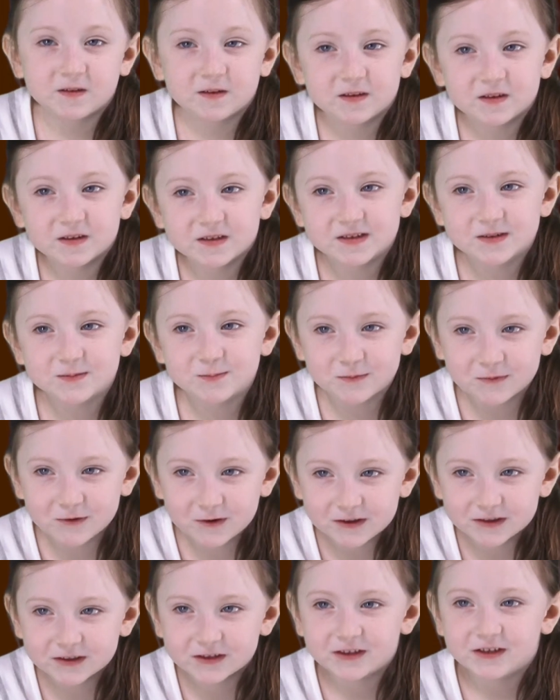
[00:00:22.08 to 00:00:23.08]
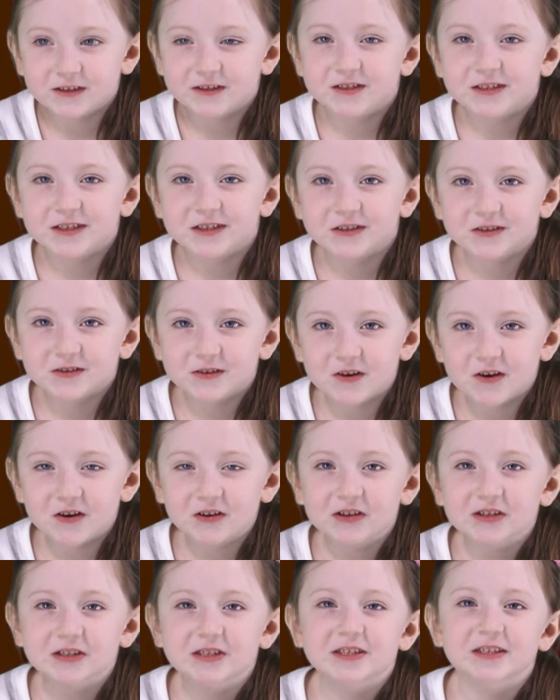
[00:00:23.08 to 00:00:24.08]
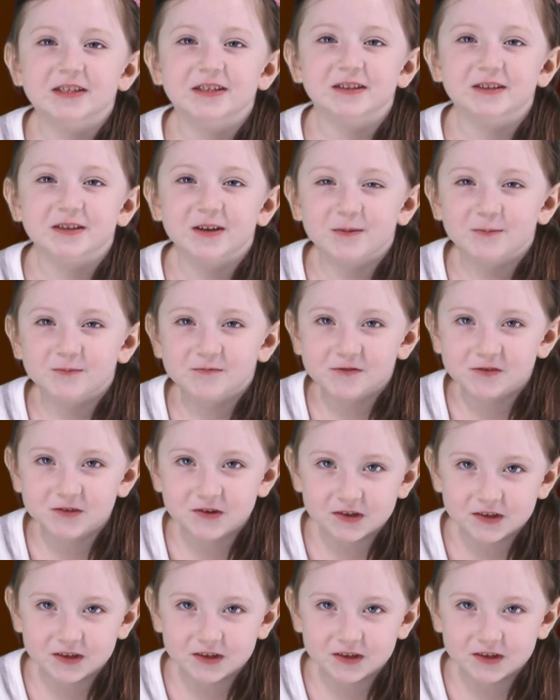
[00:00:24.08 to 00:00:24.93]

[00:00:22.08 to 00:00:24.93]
Вы смотрите новости Добро